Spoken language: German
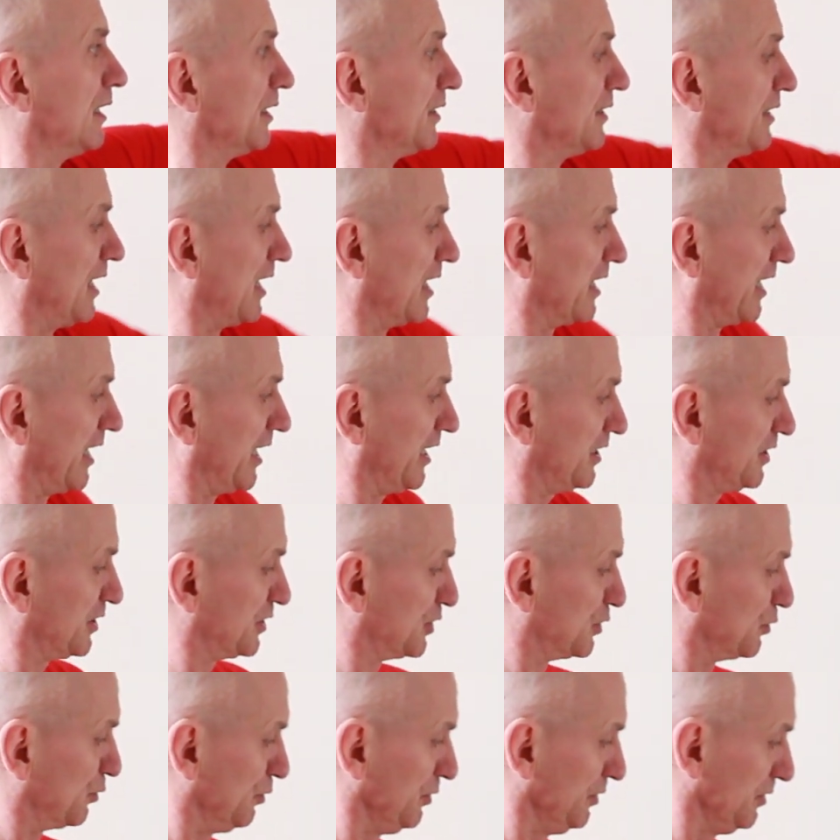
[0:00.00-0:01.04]
nach
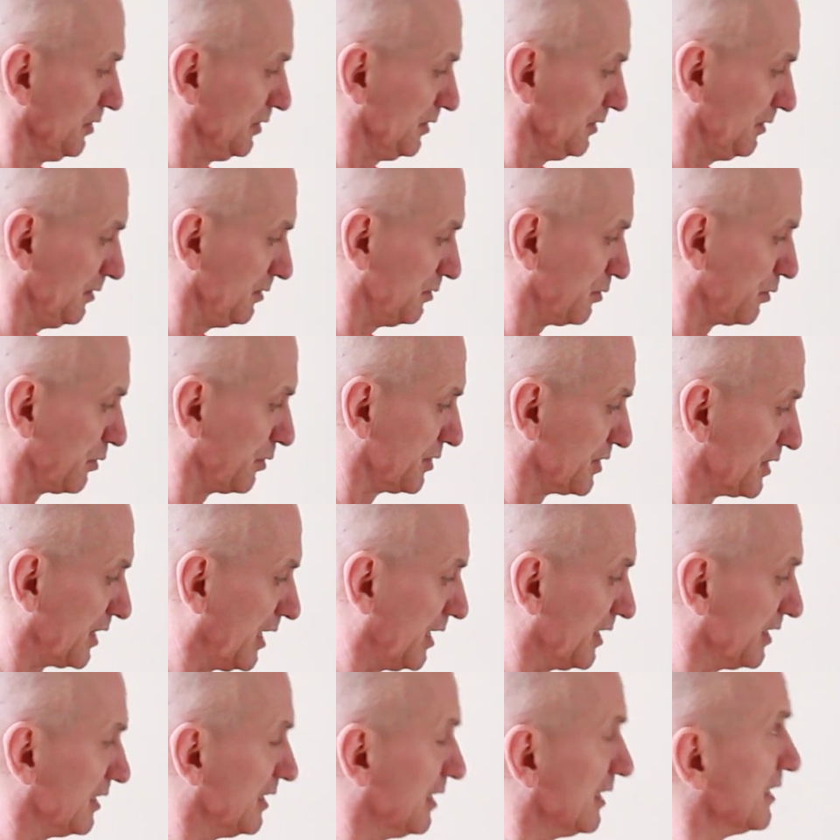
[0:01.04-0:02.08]
rechts unten und
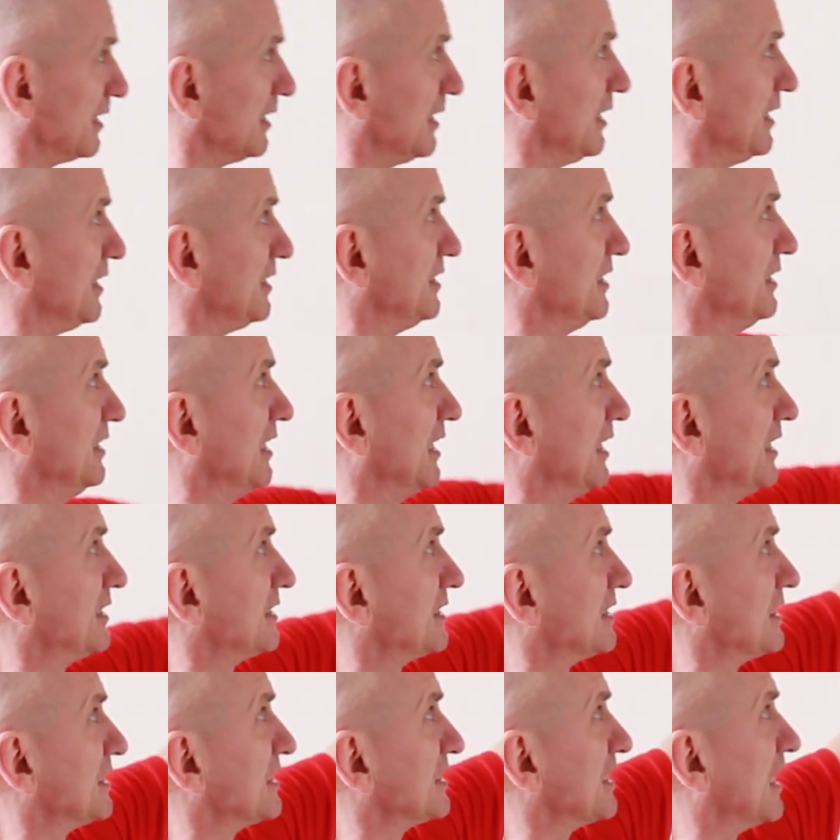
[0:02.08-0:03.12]
dann die
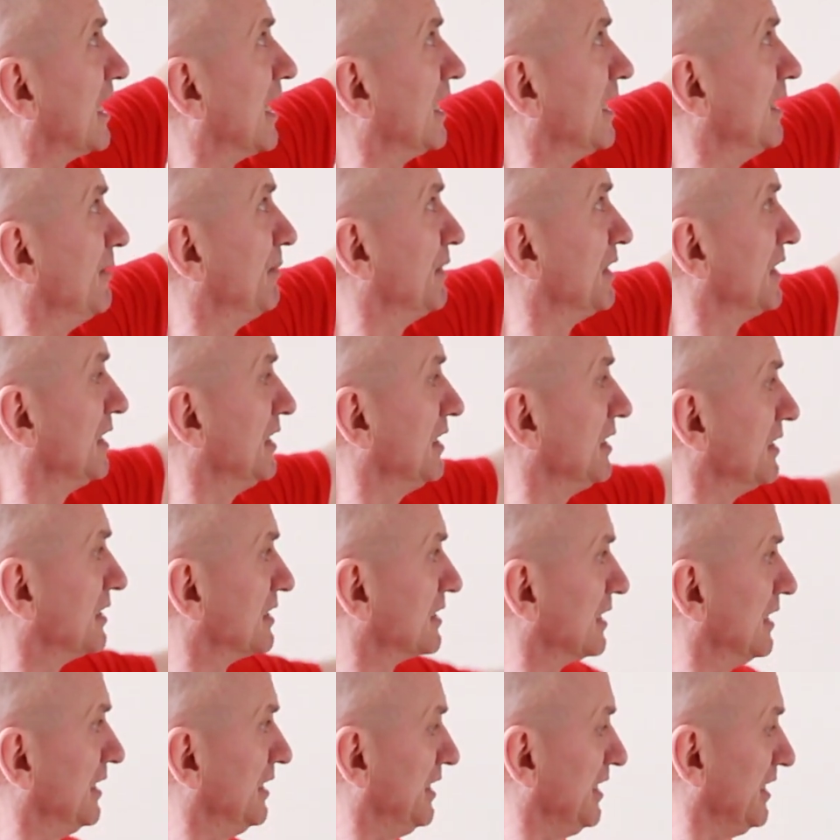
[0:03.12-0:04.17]
nächste Zeile
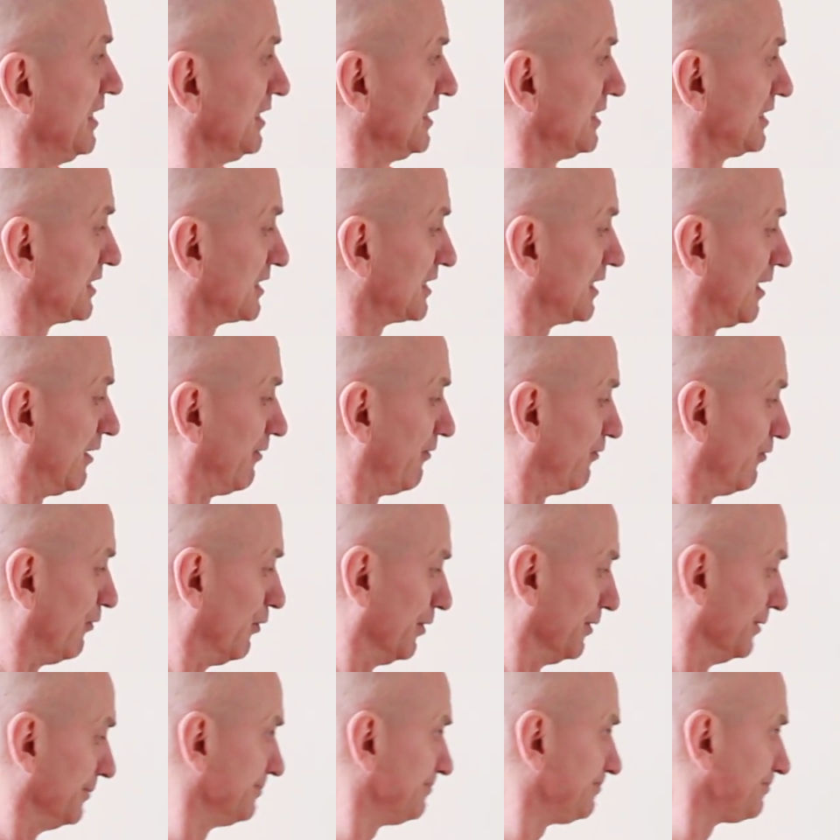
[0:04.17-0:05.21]
beginnt links
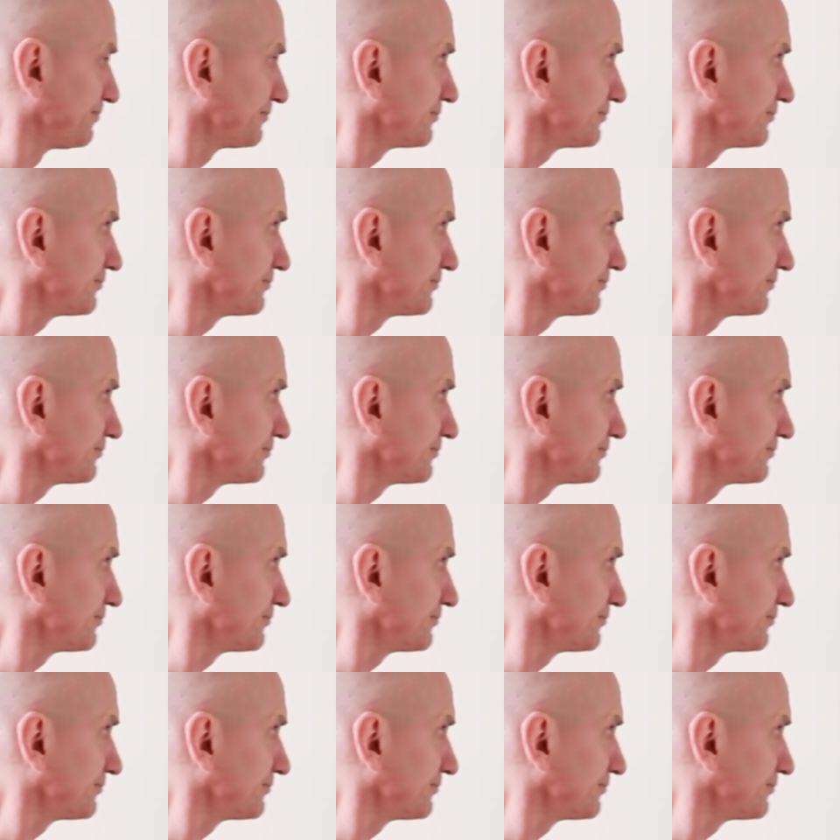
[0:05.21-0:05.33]
davon.